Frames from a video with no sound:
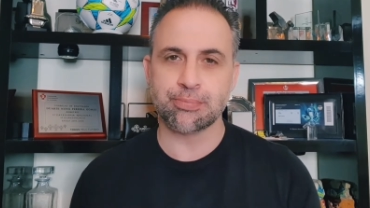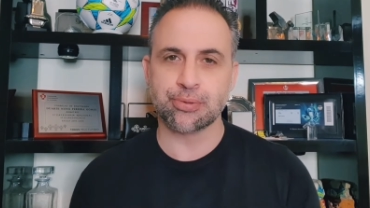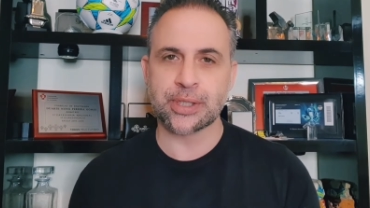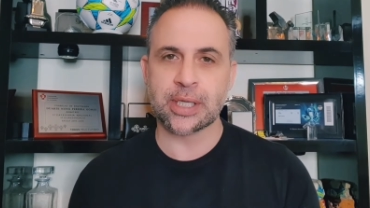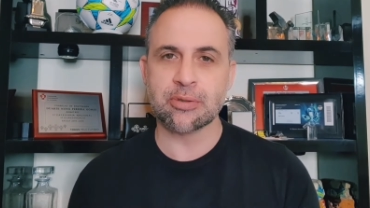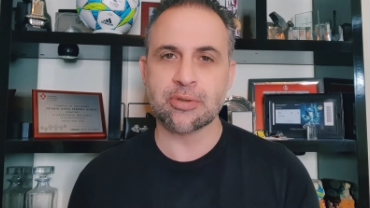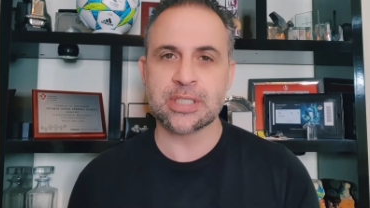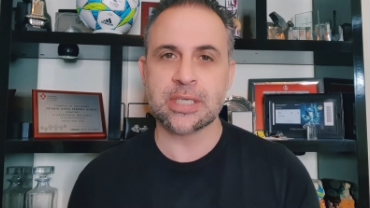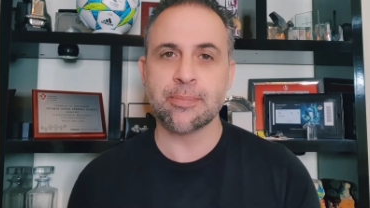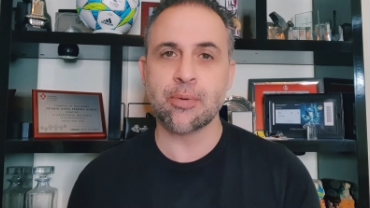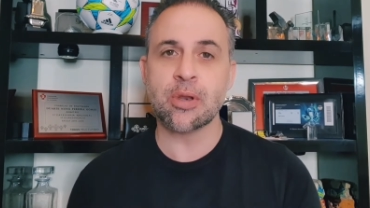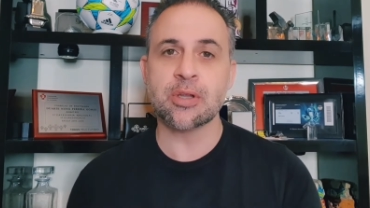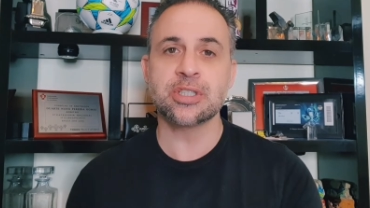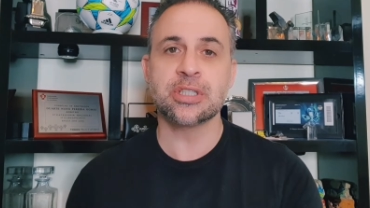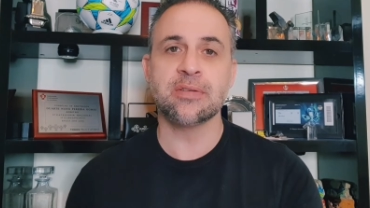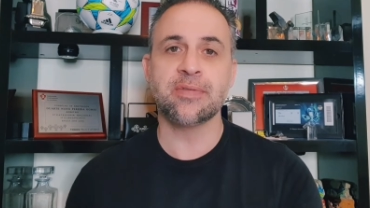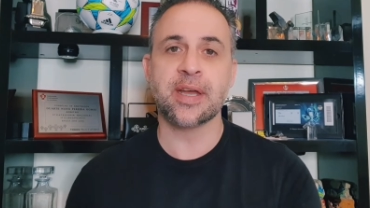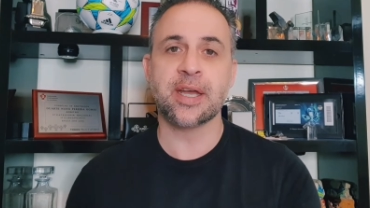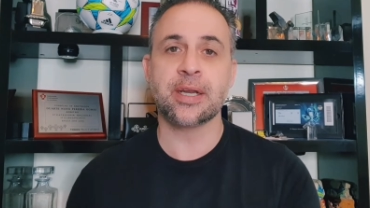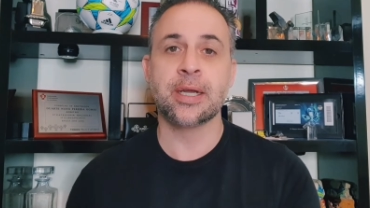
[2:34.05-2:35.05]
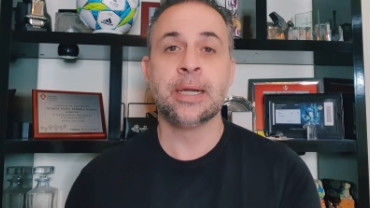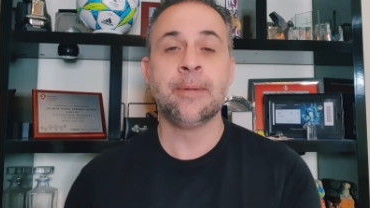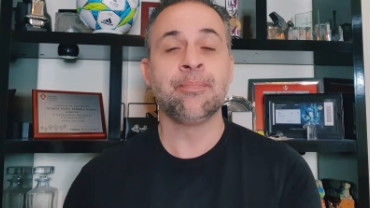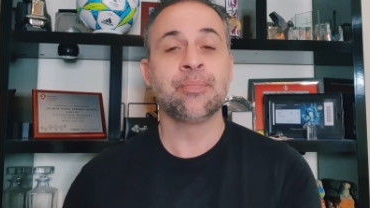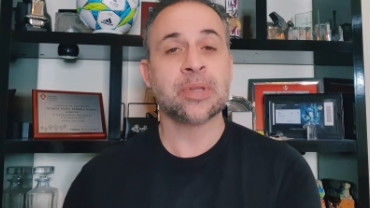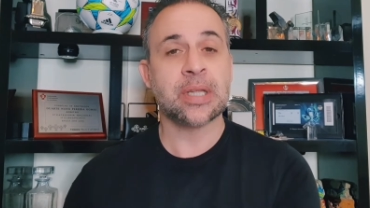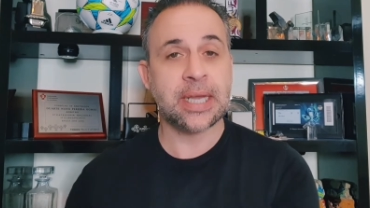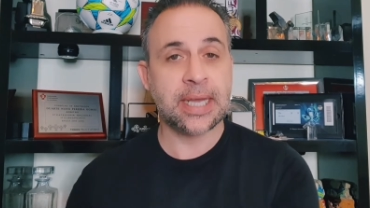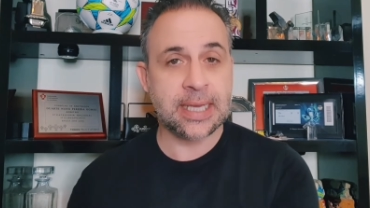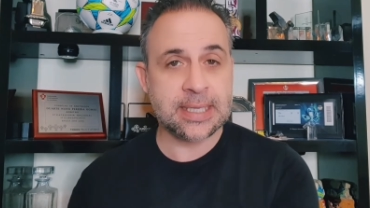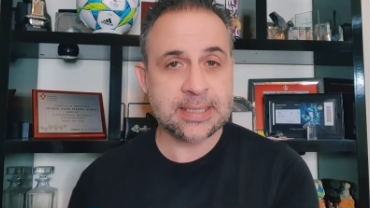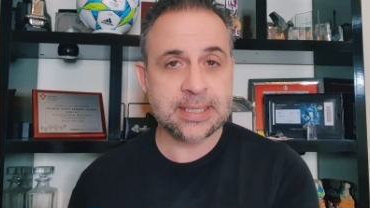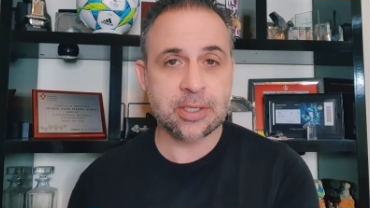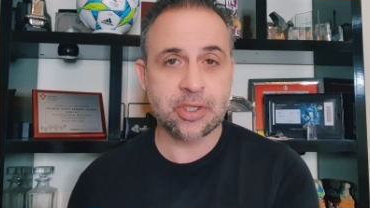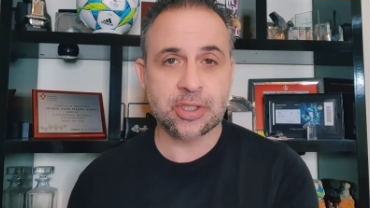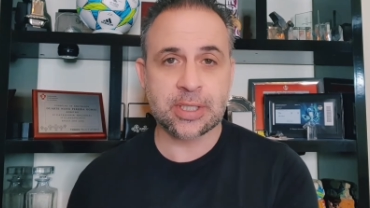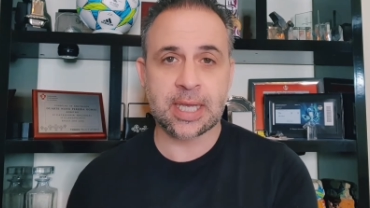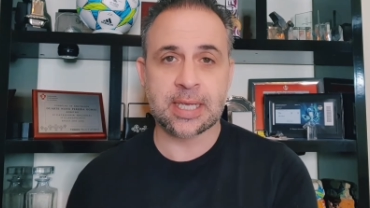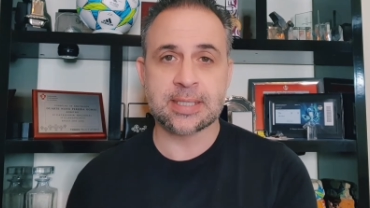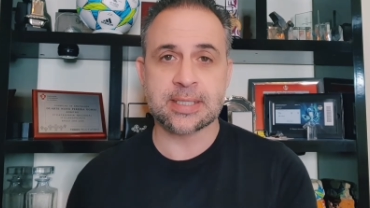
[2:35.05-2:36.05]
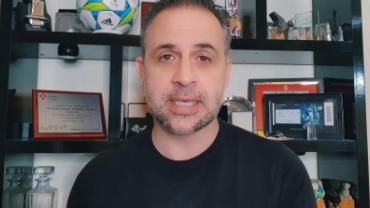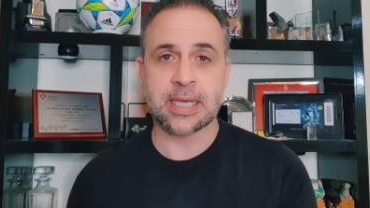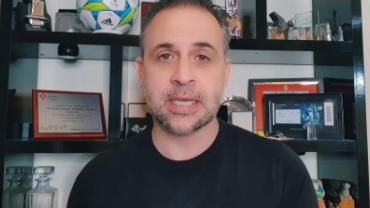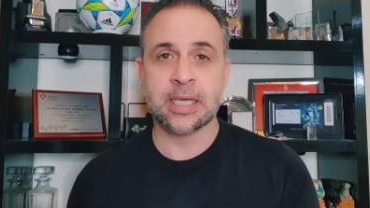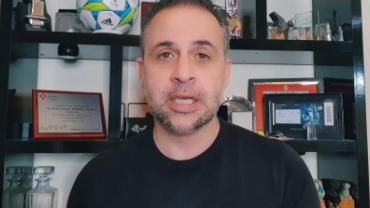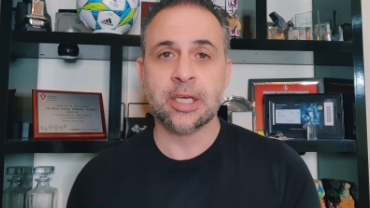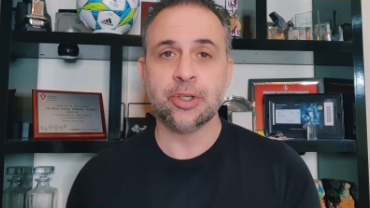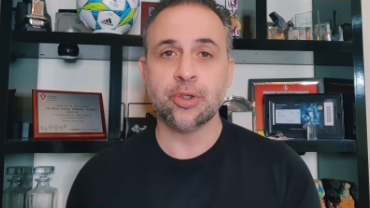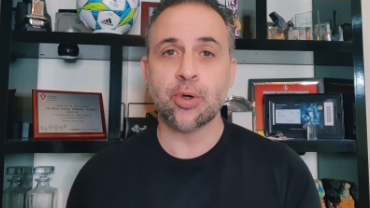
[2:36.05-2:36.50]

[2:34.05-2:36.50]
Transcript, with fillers: Portanto, se a bola estiver a essa distância